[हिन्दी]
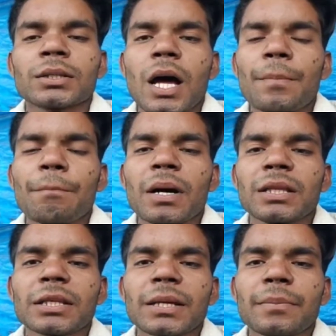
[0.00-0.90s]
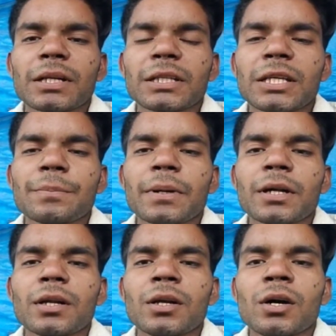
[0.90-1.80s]
तापमान के बढ़ने
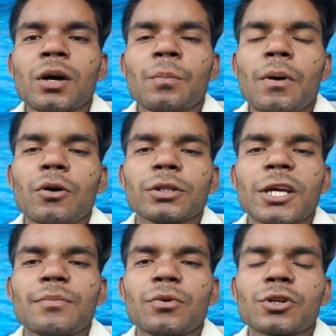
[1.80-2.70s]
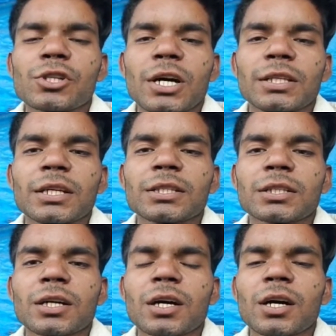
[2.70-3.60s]
पर पौधे मुरझाने
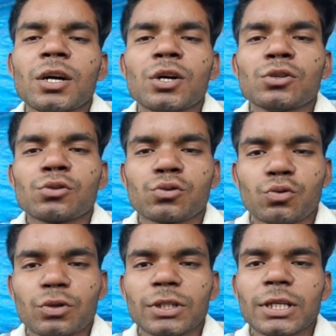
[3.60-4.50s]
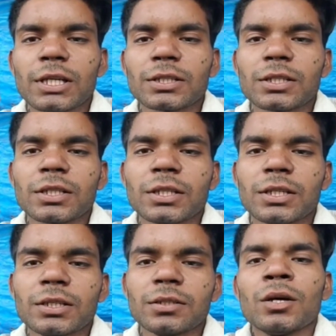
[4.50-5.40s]
तथा सूखने लगते
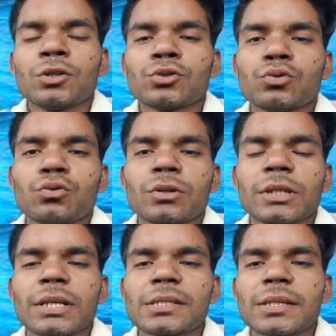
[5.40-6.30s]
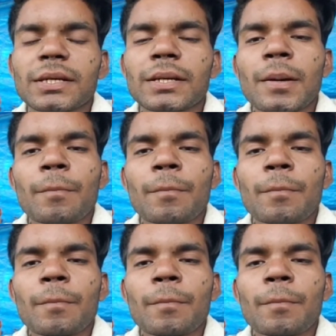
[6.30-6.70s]
हैं सूखने से